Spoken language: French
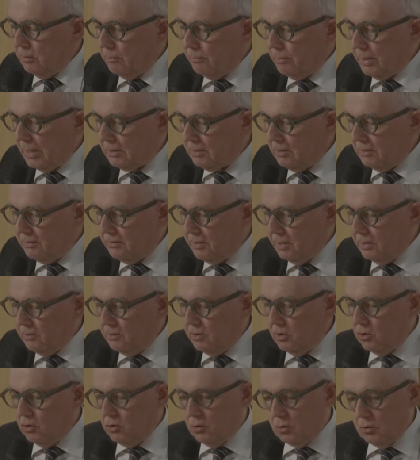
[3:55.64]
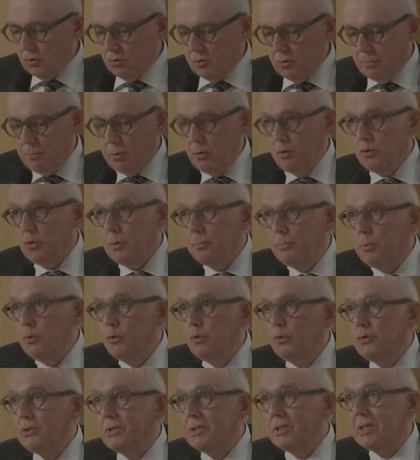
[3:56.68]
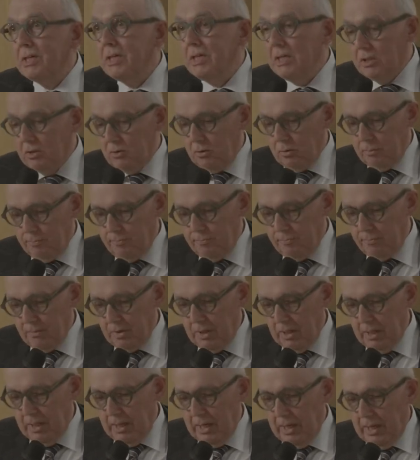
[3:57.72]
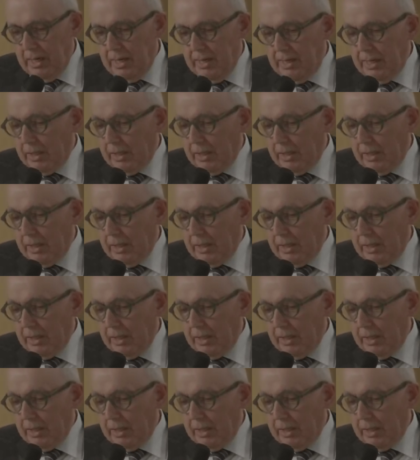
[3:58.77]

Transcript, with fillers: par des exigences de plus en plus strictes. La